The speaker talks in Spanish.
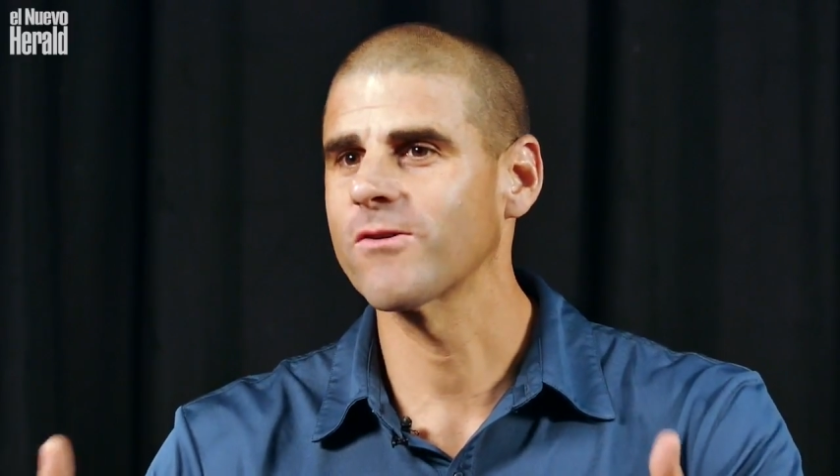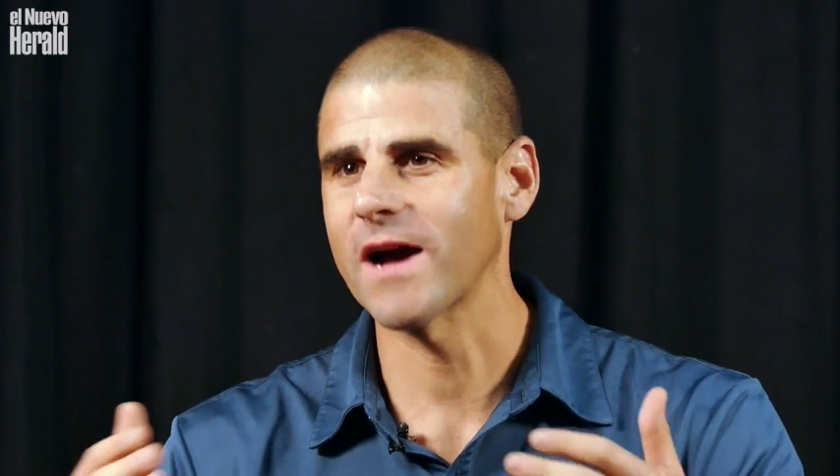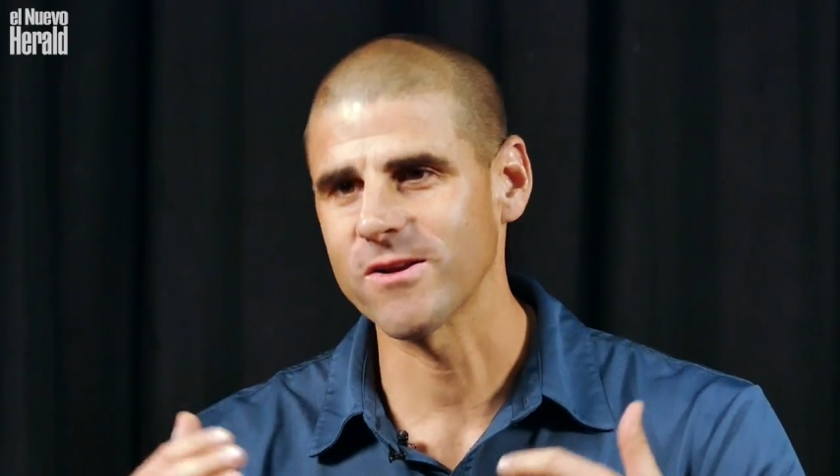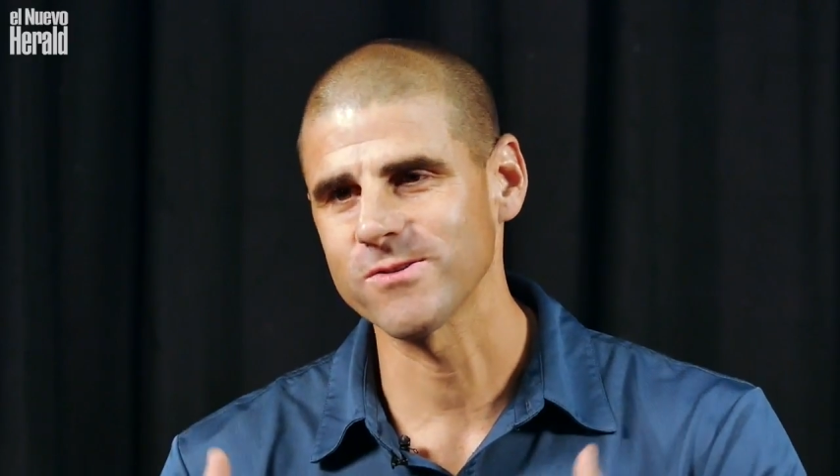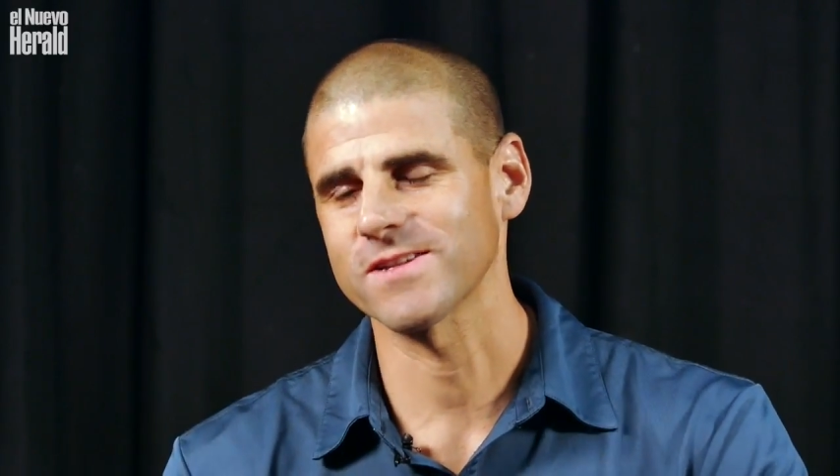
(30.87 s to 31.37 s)
un
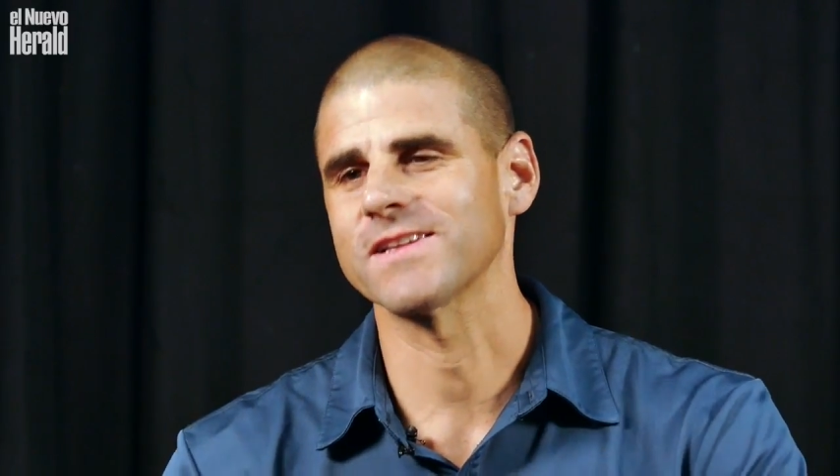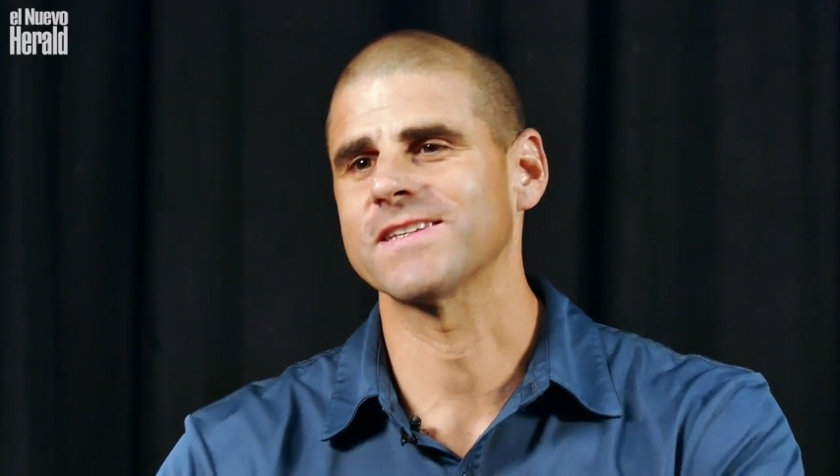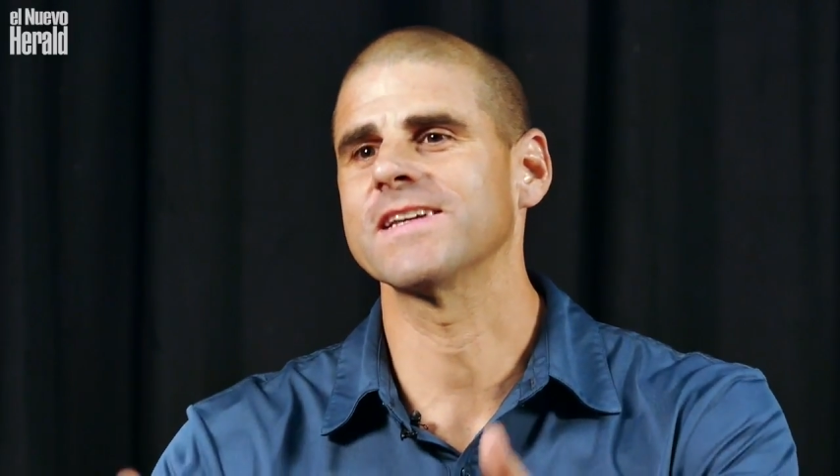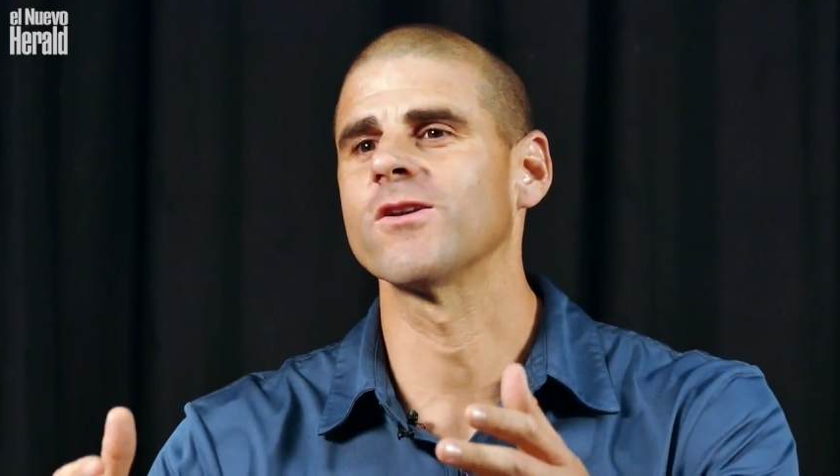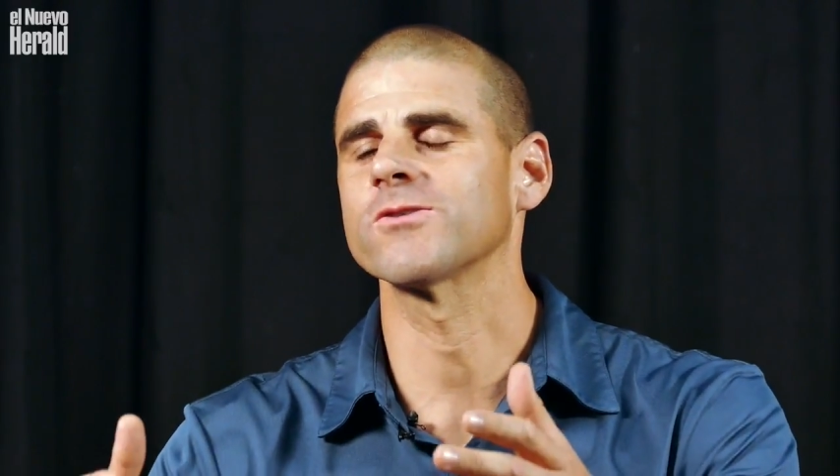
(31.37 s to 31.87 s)
carro
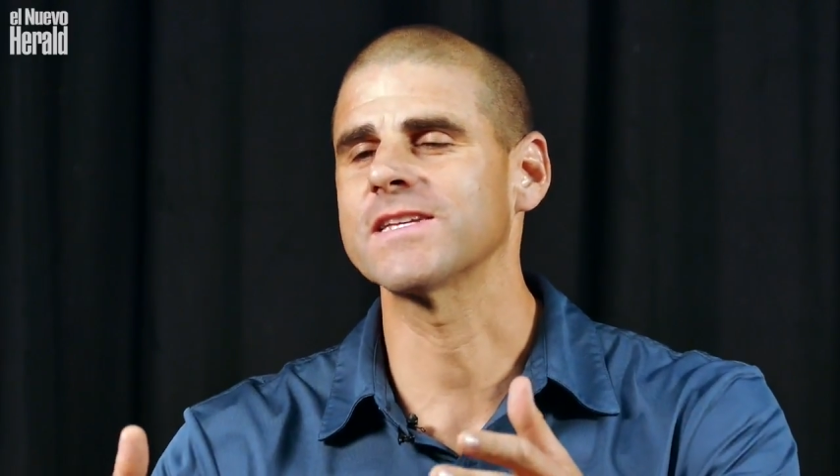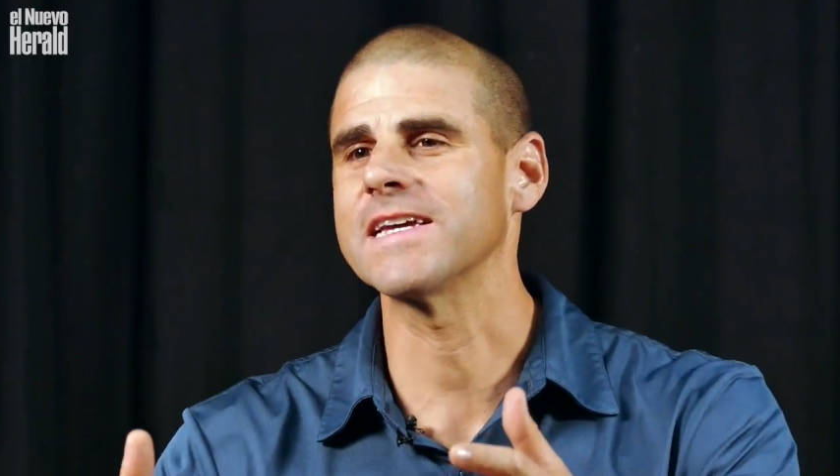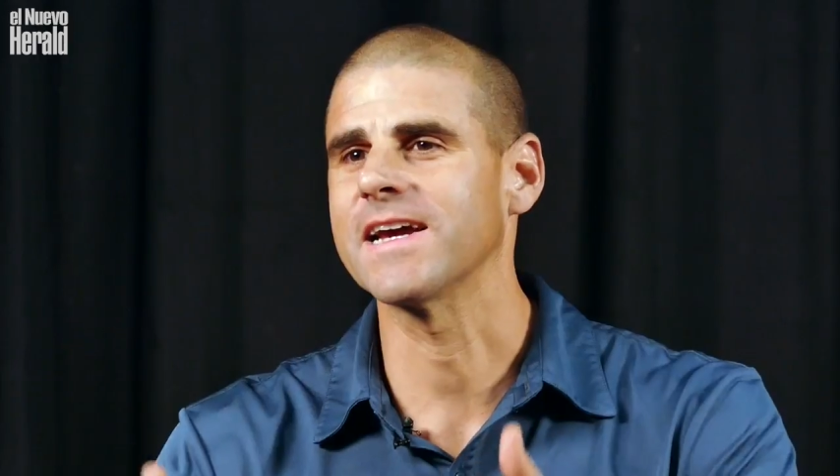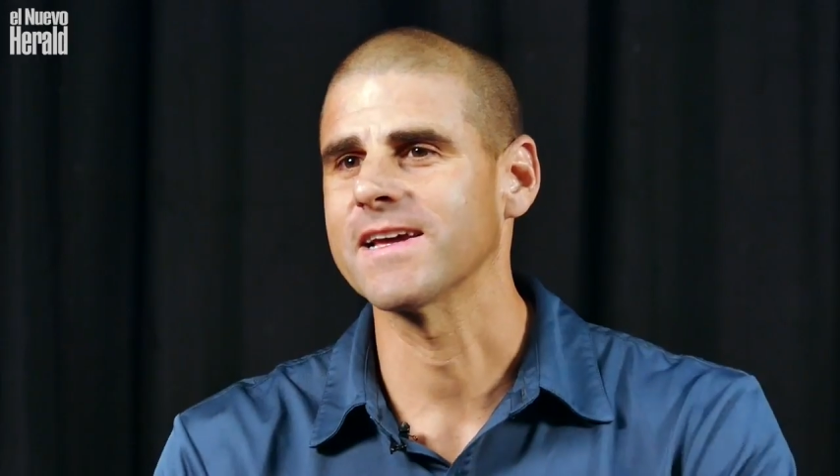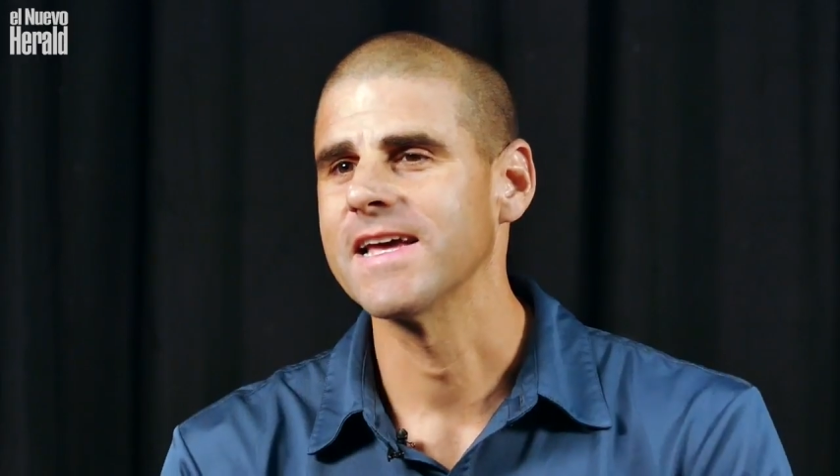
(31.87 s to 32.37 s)
lo
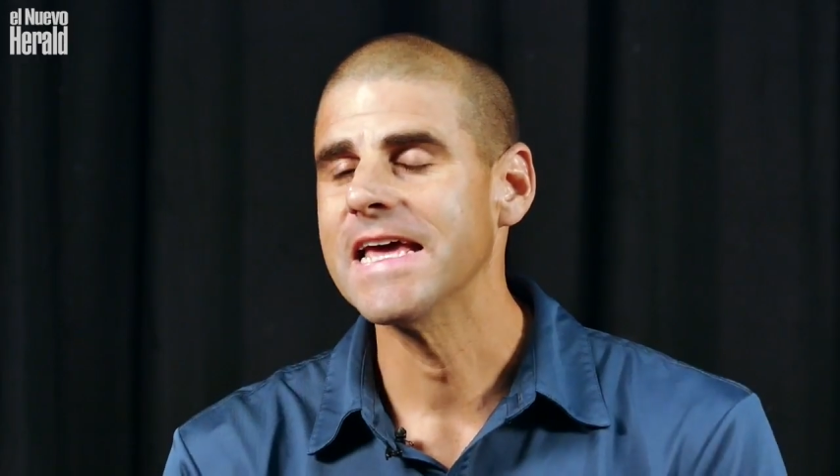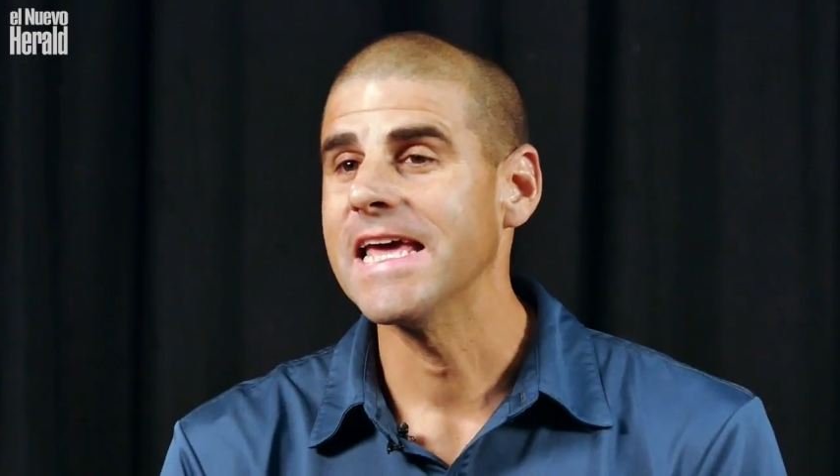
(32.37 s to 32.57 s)
sigue.